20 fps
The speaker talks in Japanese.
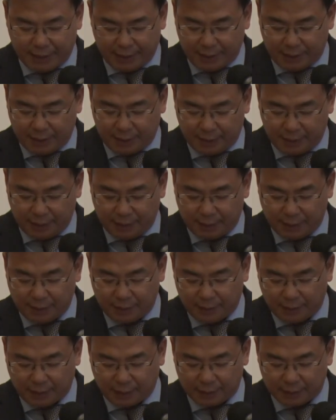えー、
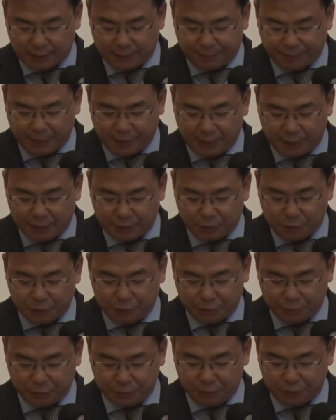CPID